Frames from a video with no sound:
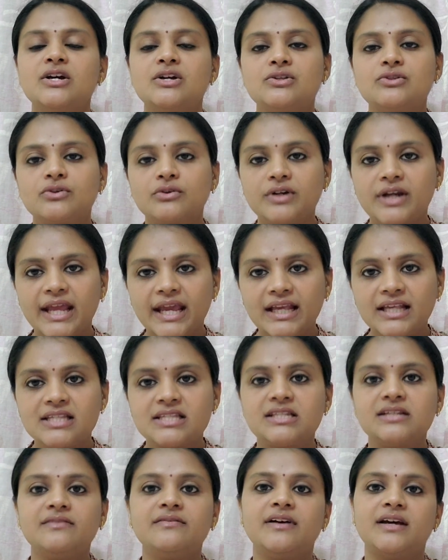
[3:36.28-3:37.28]
ஸோ
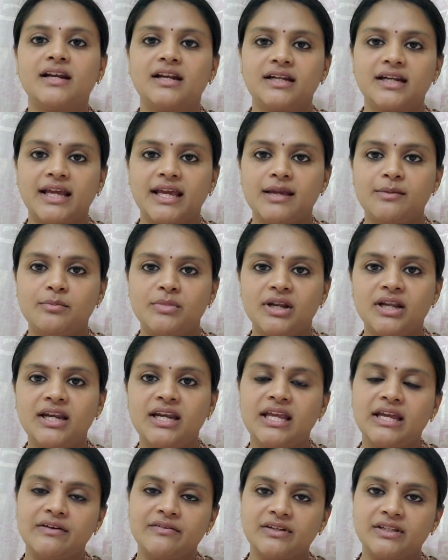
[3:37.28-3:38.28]
நெக்ஸ்ட்டு வர டைமில்
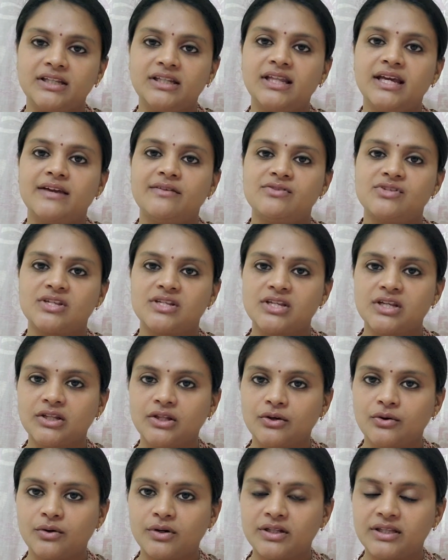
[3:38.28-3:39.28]
நீங்கள் வந்து தயவு செஞ்சு அந்த
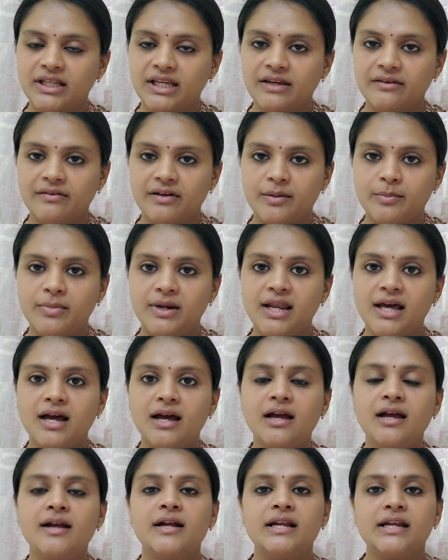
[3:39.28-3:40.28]
குழந்தைக்கு
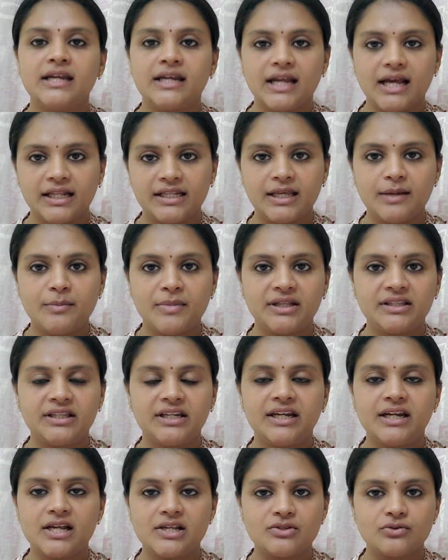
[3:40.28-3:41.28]
வெர்பலாக அதே
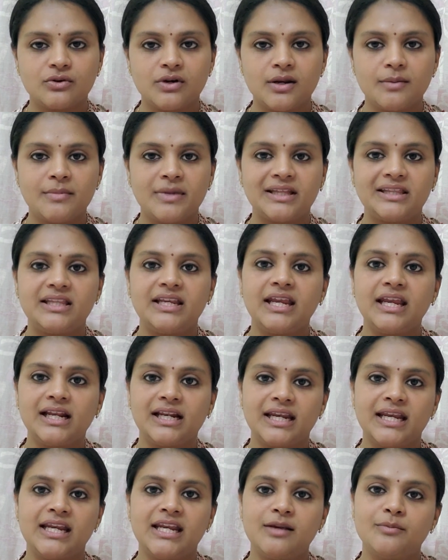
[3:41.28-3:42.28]
மாதிரி நான் சொன்ன மாதிரி
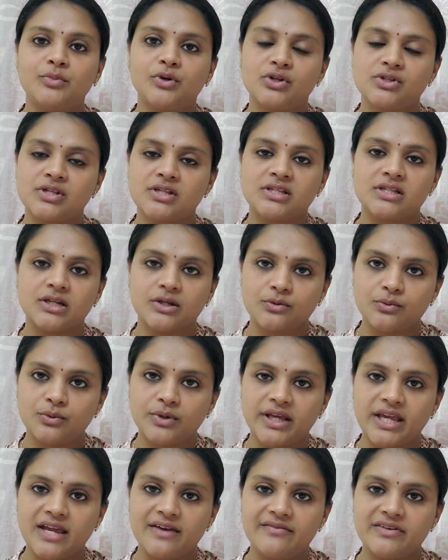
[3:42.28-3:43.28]
கிளீனிங் ப்ராசஸில்
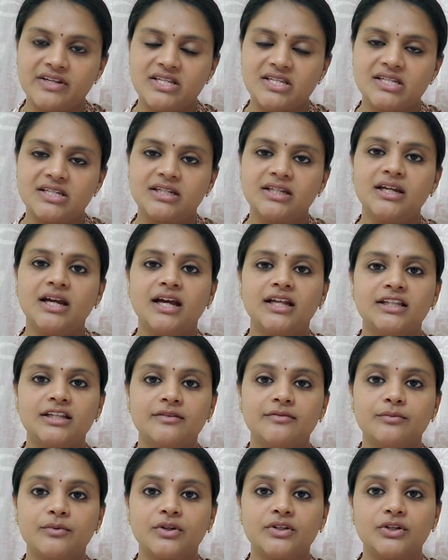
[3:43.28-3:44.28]
கூடயே வச்சு அந்த
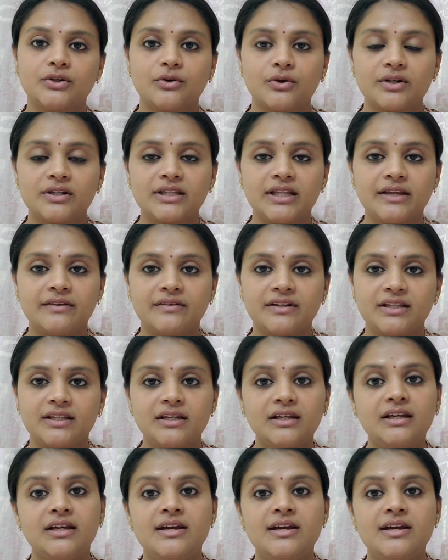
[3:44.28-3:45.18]
அந்த குழந்தைக்கு வந்து